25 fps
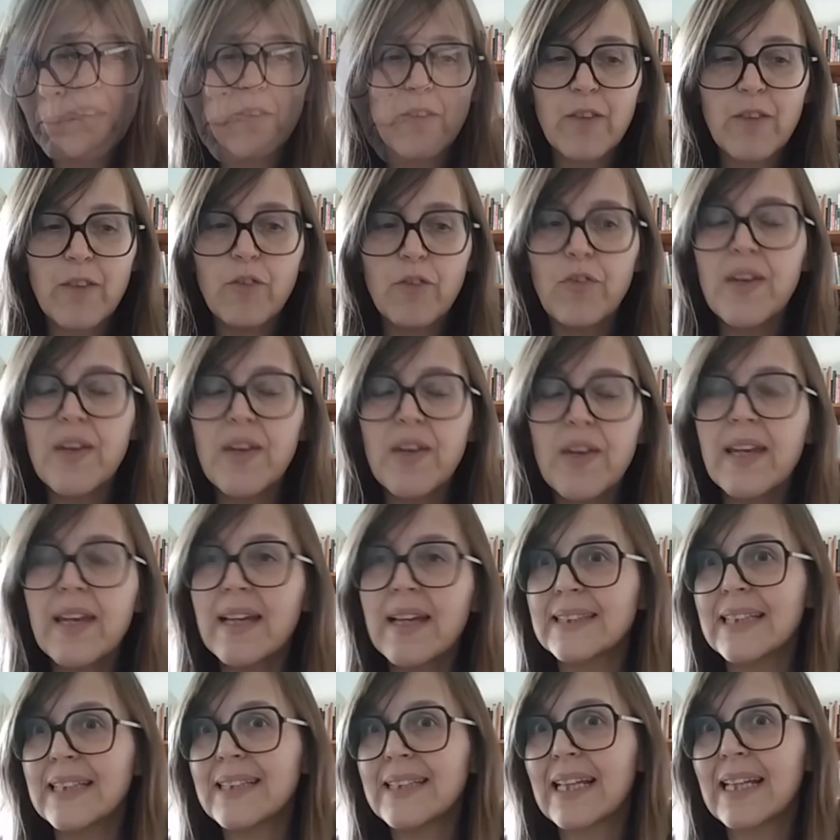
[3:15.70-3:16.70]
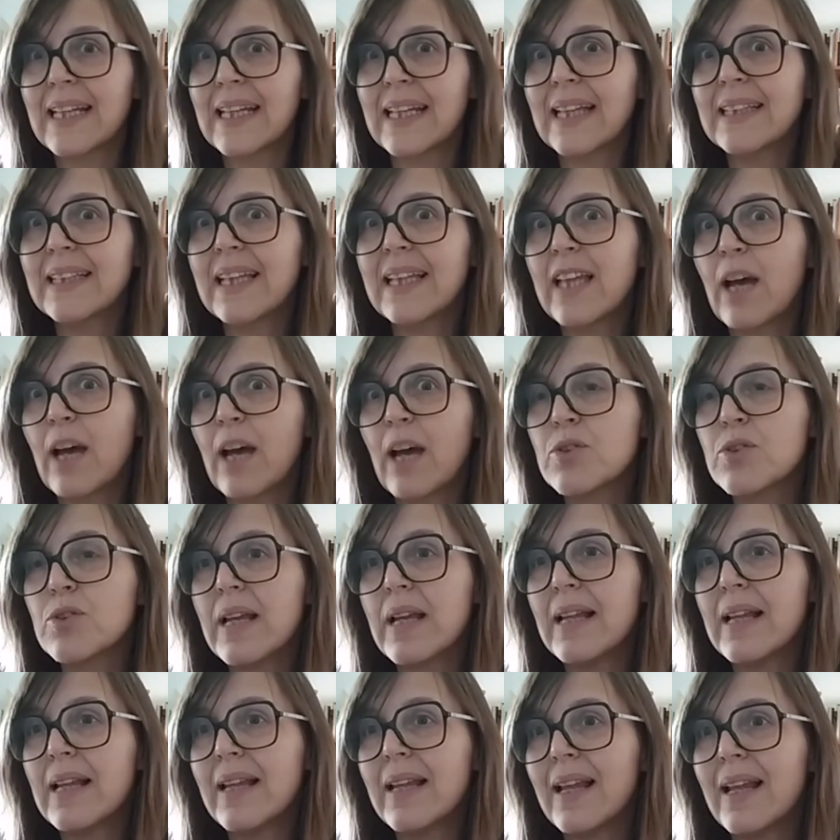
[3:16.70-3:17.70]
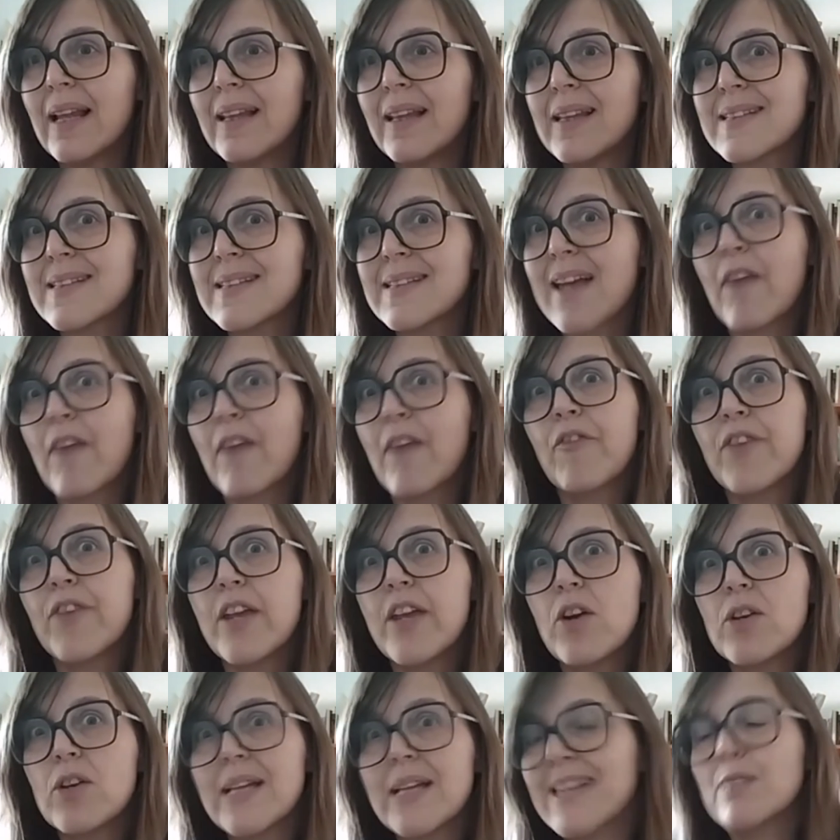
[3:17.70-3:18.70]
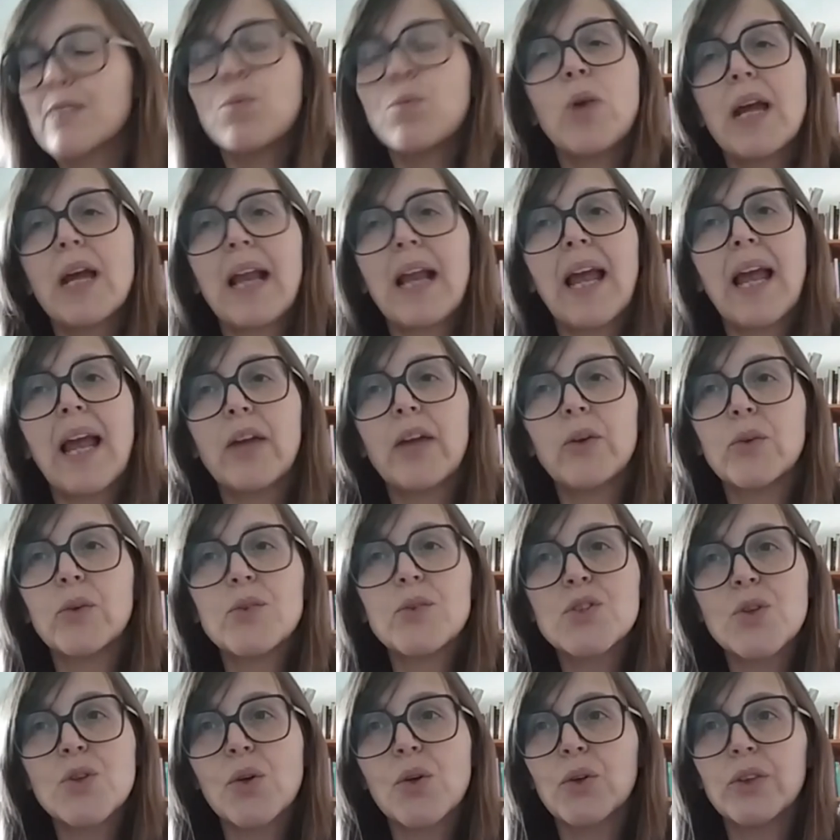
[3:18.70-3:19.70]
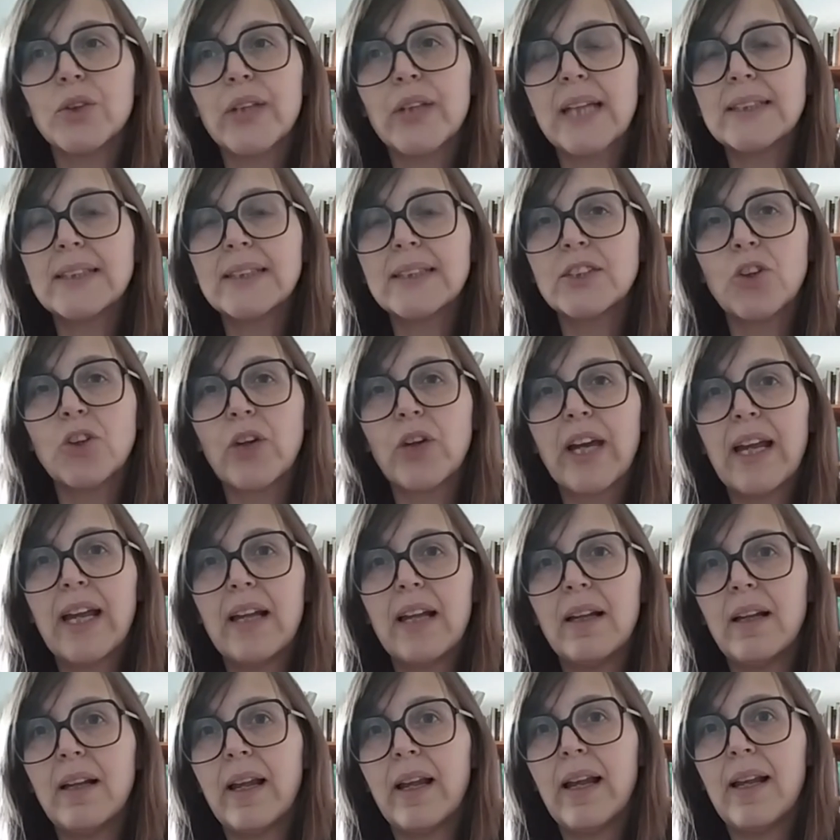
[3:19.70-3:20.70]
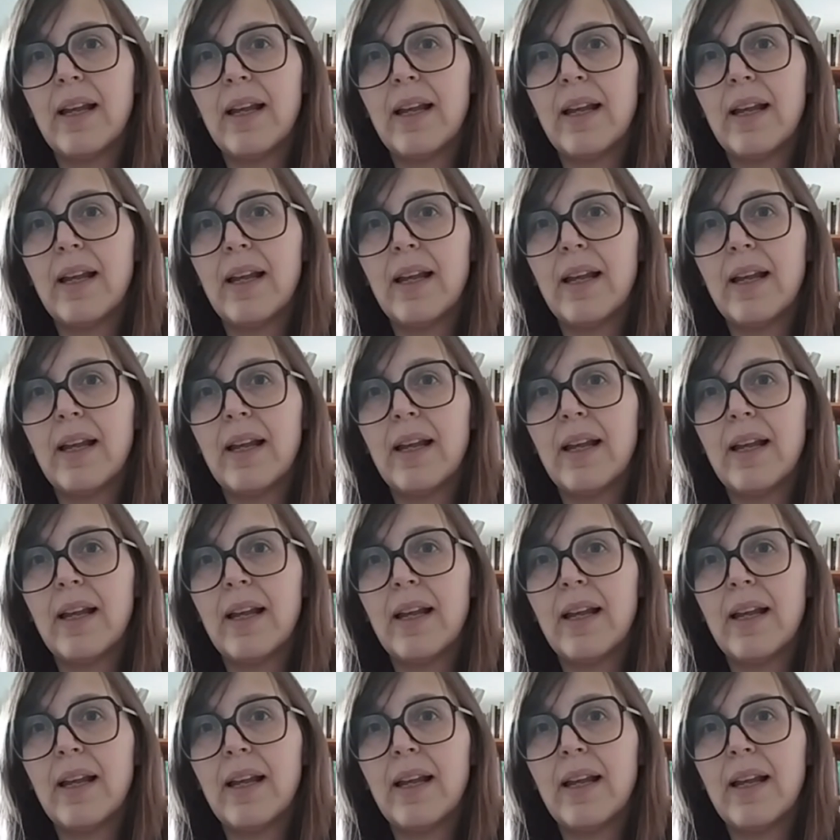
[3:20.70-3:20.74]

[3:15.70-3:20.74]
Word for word: En fin, que se trata, digamos, el, desafío es muy claro en nuestro contexto, que el,